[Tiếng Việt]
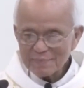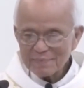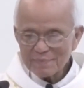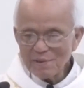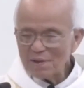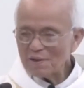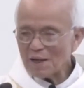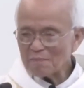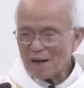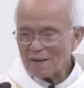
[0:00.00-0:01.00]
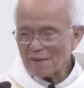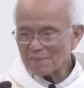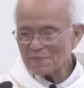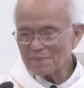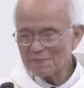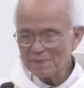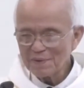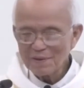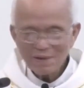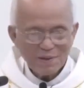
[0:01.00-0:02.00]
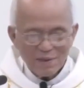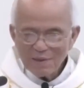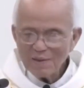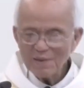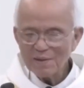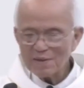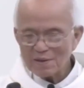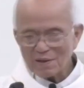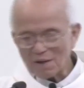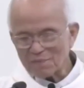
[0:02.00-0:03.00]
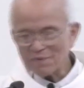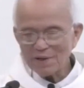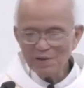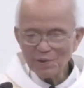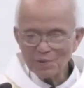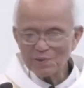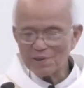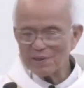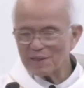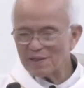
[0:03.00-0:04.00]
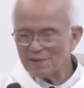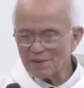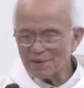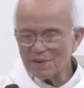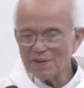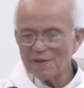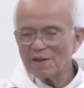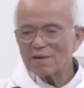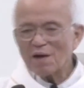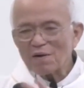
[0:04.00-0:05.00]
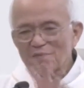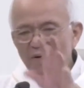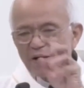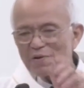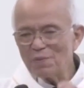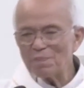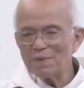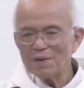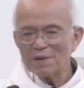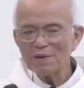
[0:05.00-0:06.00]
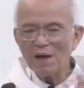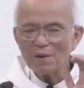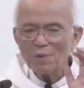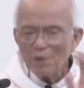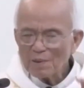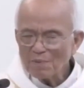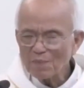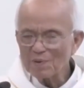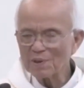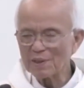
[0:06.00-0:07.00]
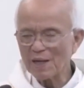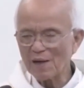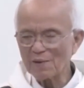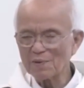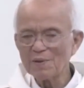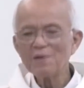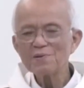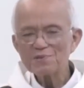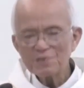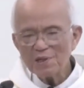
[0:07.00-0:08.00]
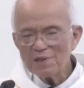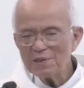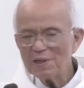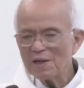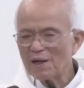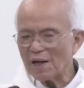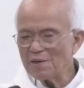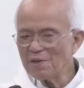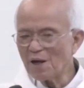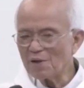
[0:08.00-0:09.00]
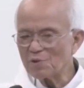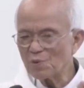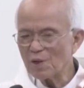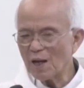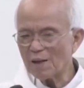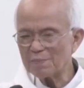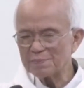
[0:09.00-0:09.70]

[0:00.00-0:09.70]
nhất là bài học khi cần phải điều chỉnh cái gì cần phải giúp để khuyên một người nào xin hãy nhờ Chúa làm